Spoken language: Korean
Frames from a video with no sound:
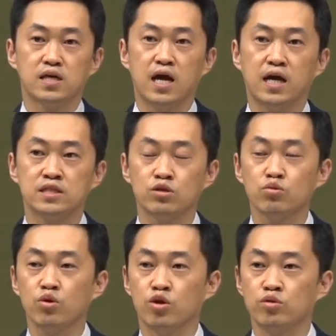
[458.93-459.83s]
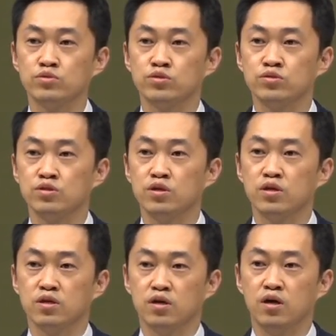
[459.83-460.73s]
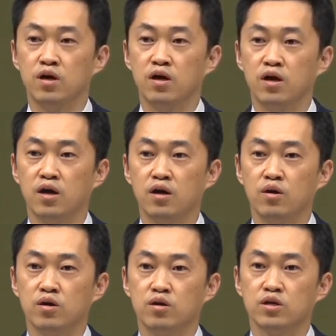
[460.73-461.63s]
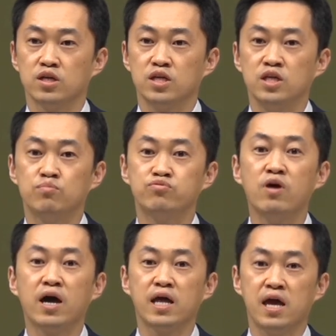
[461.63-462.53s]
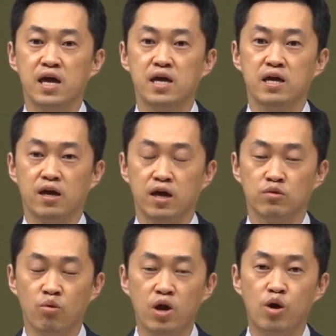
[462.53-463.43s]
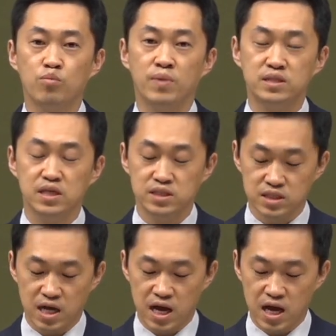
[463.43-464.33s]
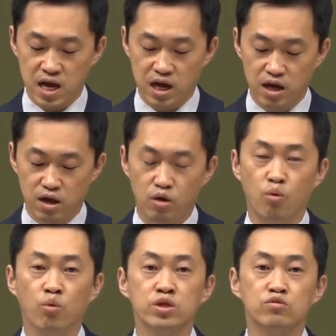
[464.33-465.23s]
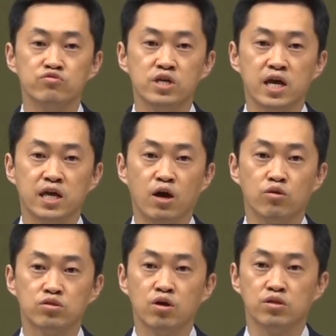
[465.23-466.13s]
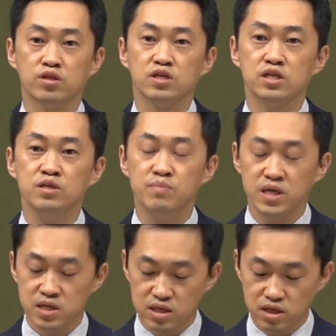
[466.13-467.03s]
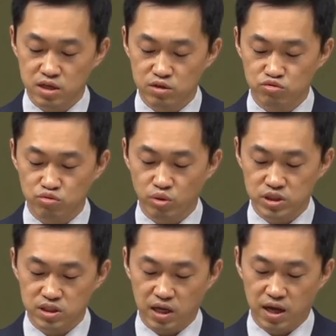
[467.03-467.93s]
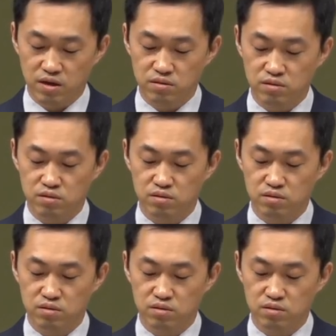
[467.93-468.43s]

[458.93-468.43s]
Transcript: 사랑하는 성도 여러분, 어, 이 부활의 놀라운 메시지가 오늘 우리에게 어떤 의미를 주고 있을까요?